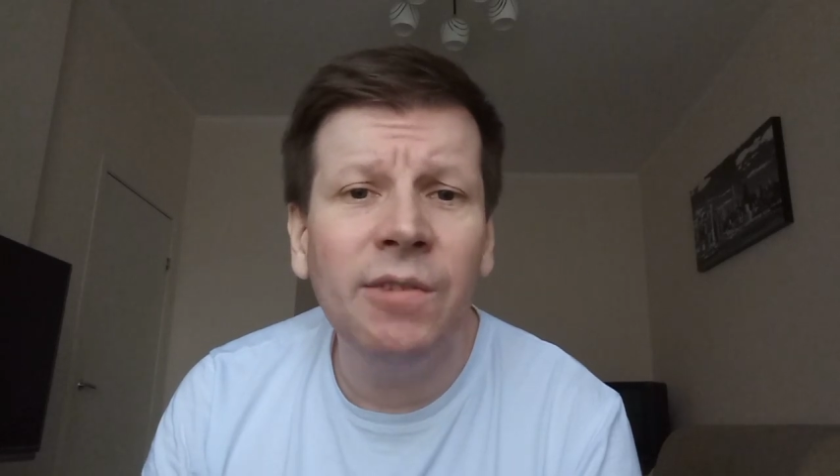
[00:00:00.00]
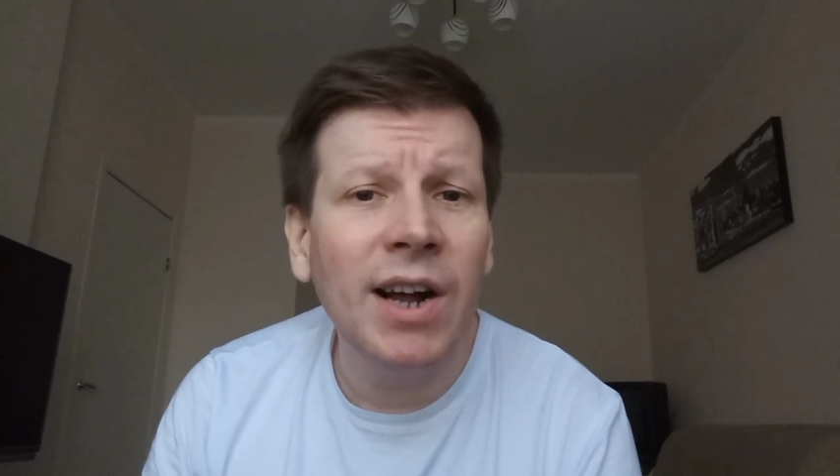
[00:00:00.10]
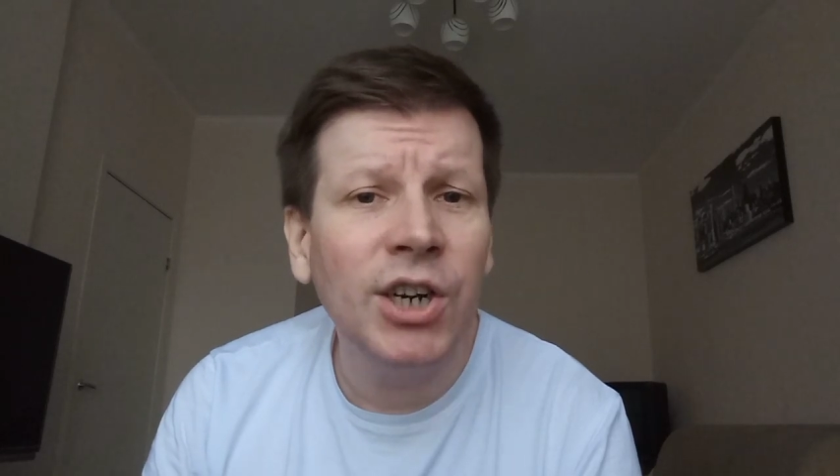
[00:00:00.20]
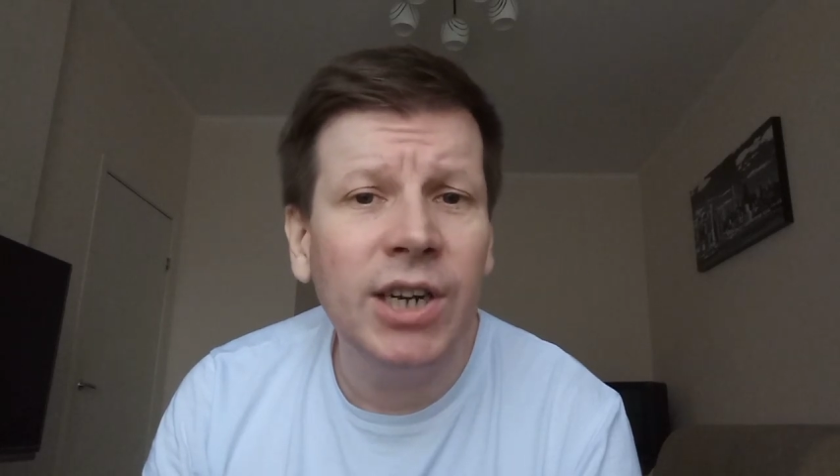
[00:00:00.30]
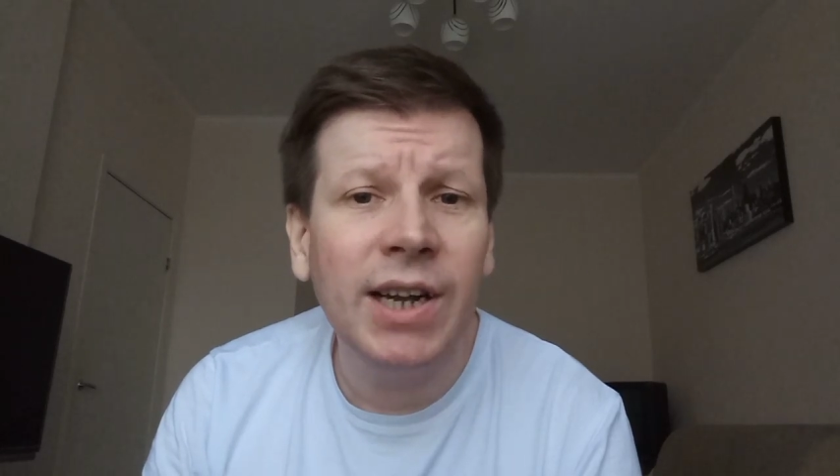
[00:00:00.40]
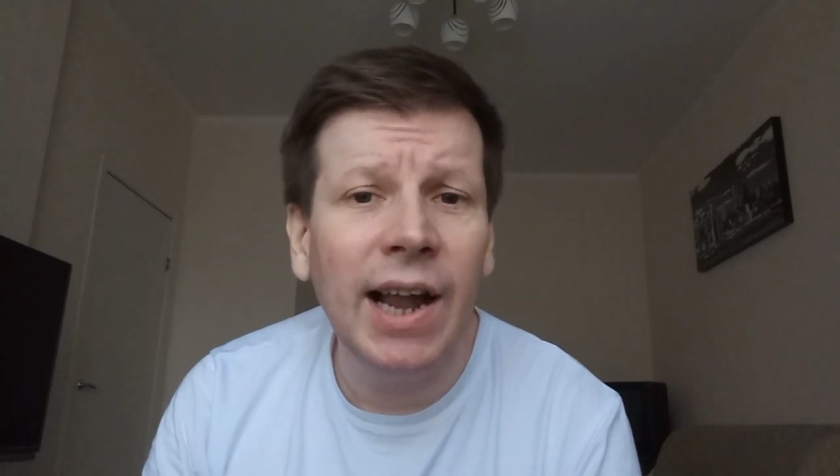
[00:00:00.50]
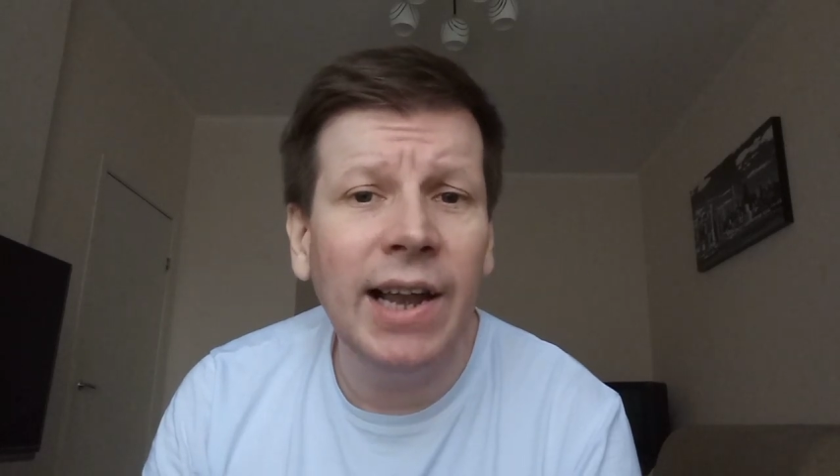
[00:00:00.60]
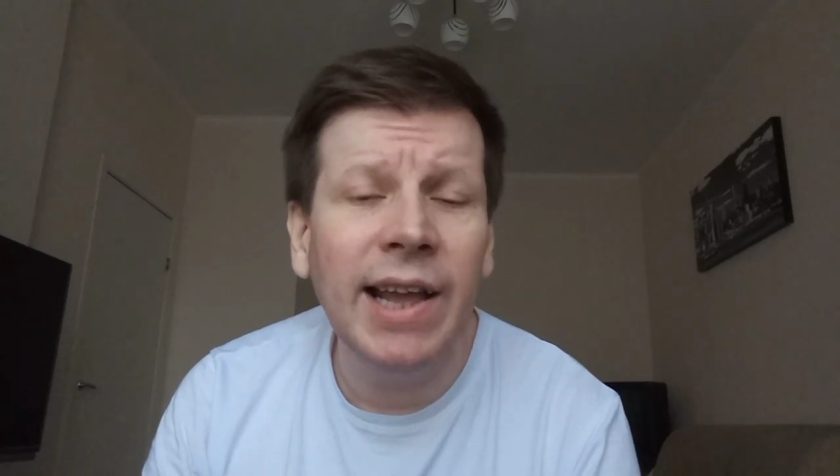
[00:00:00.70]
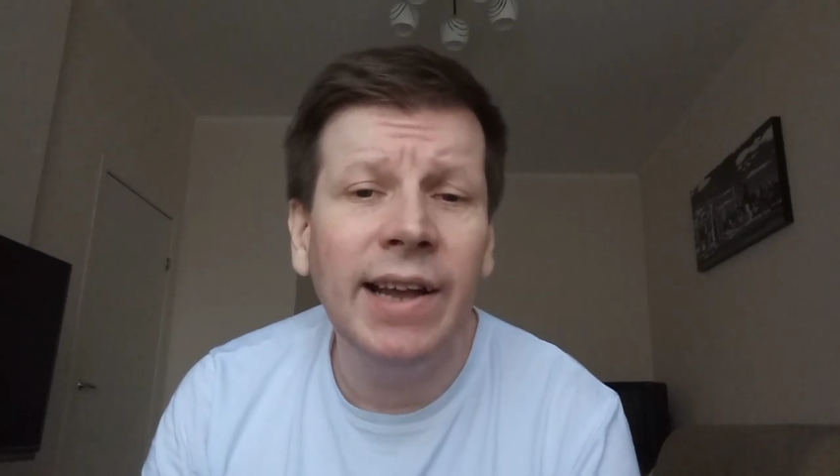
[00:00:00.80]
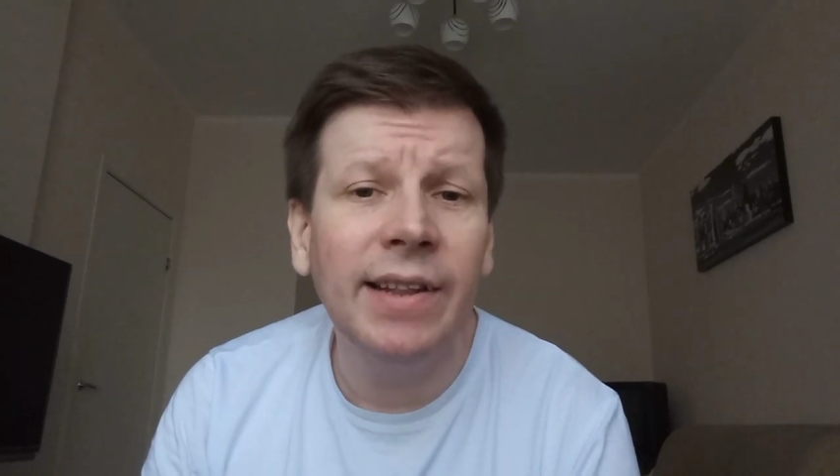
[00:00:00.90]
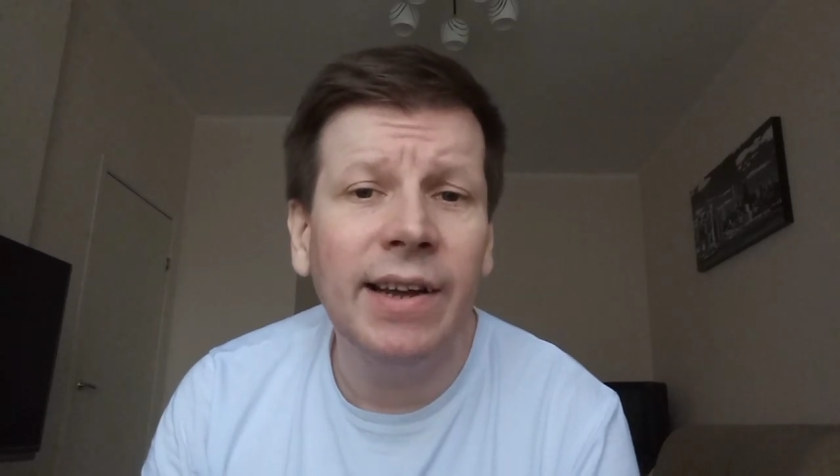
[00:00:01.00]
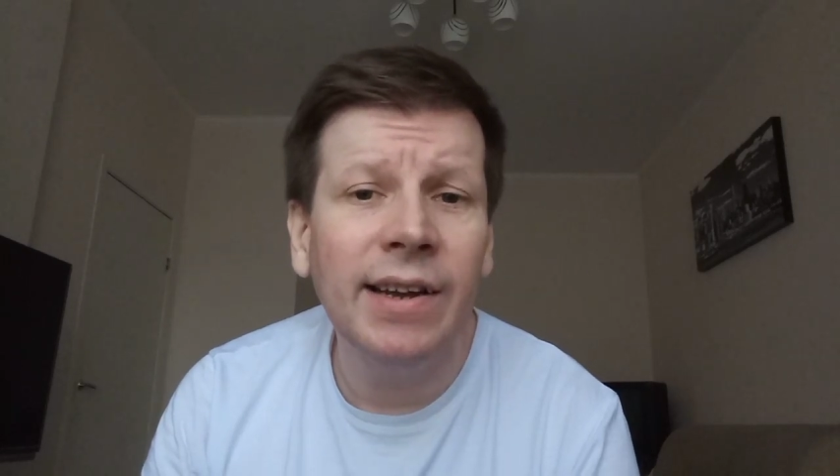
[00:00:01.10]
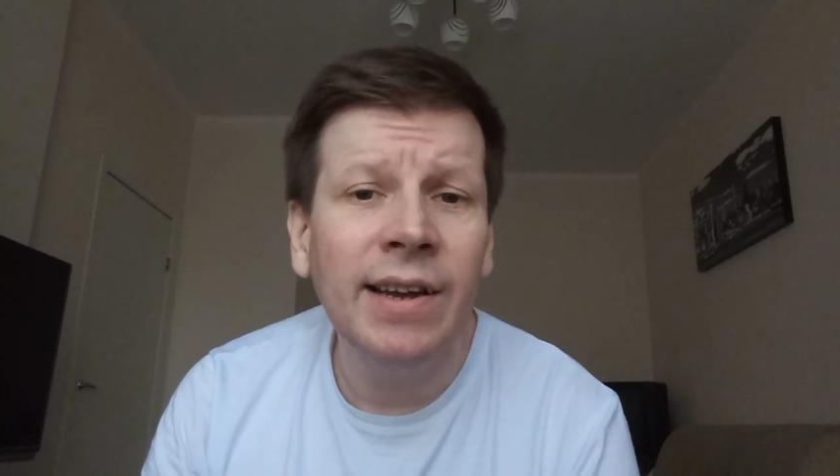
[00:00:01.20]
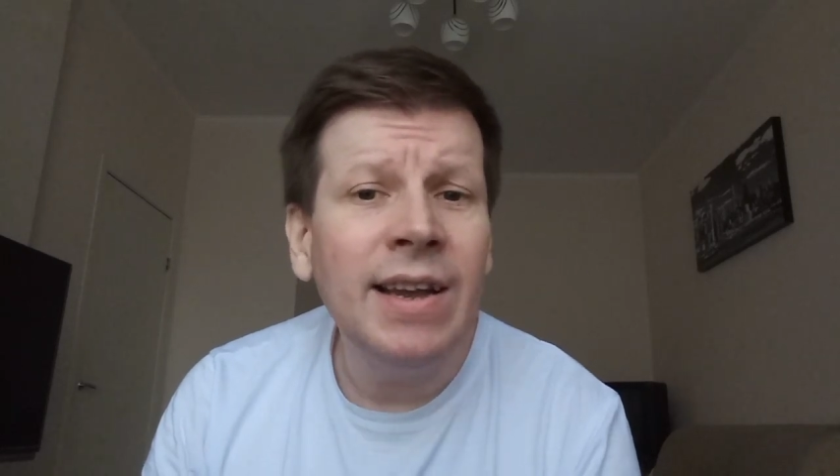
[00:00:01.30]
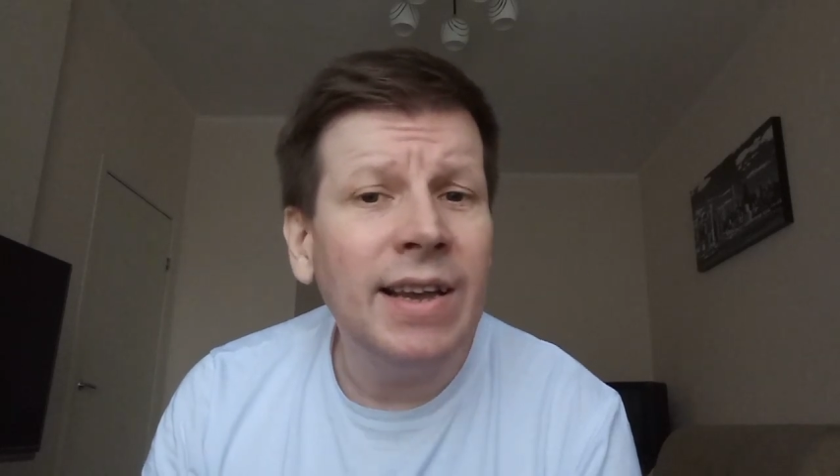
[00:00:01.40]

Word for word: ваши колена,